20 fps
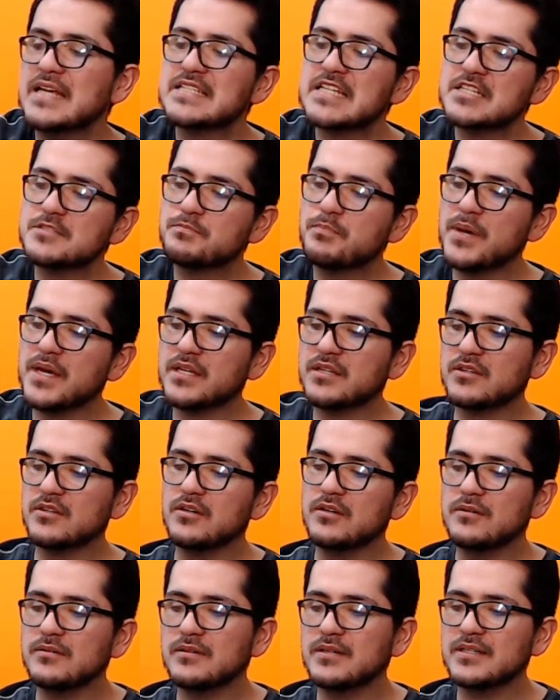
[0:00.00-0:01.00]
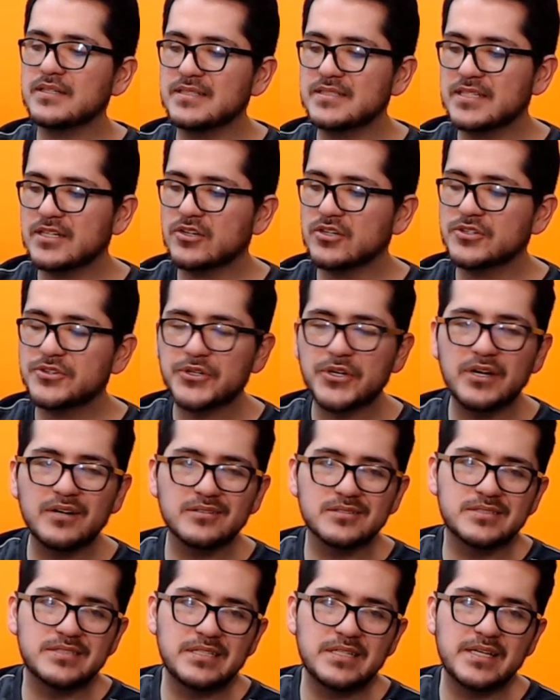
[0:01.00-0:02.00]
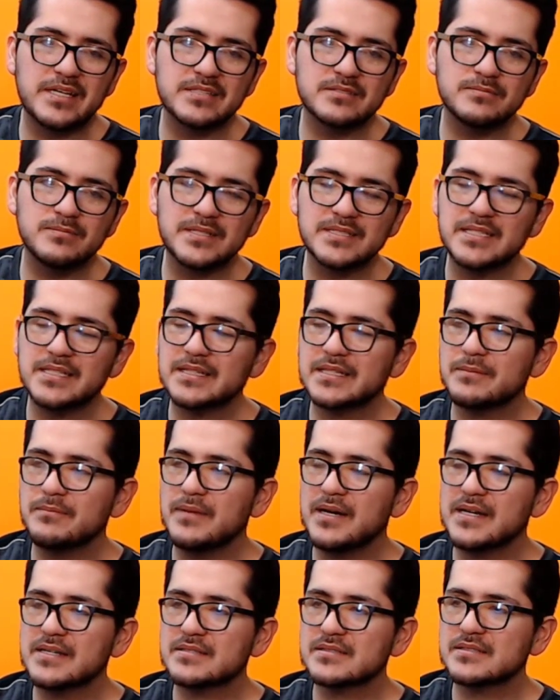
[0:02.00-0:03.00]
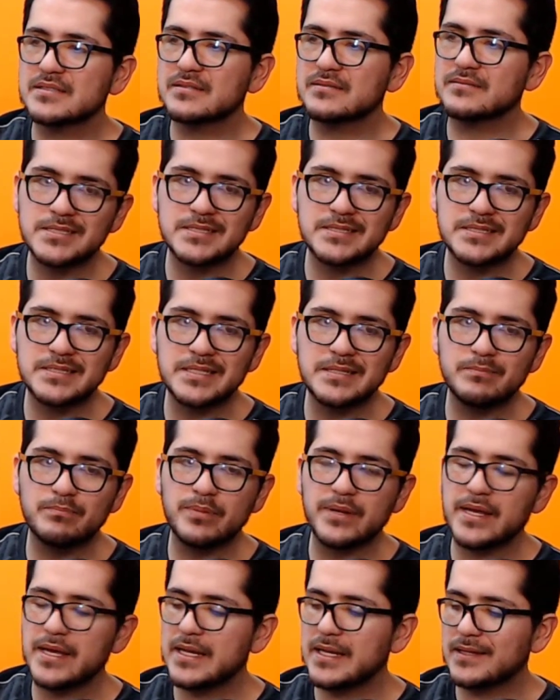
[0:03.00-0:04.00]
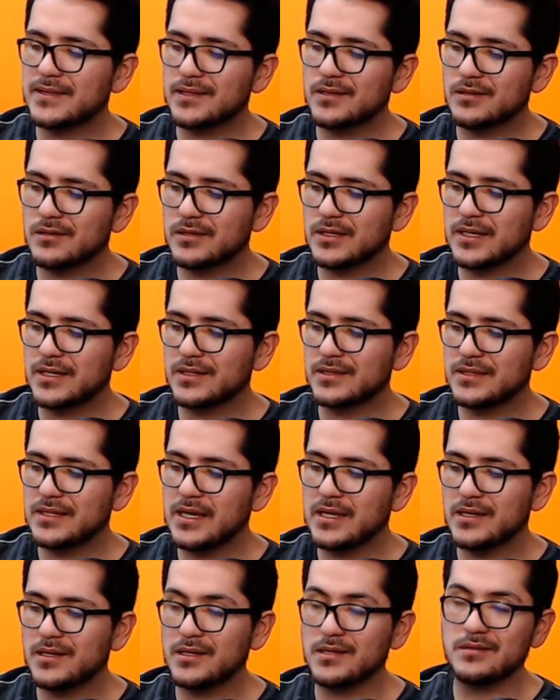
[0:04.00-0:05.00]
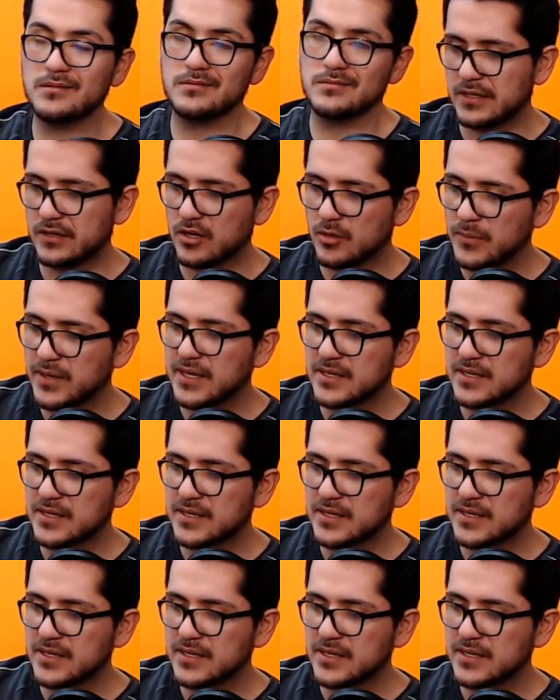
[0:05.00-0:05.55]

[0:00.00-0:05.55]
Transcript: En ese aspecto, este control sí es bastante más simple en la tecnología que tiene, entre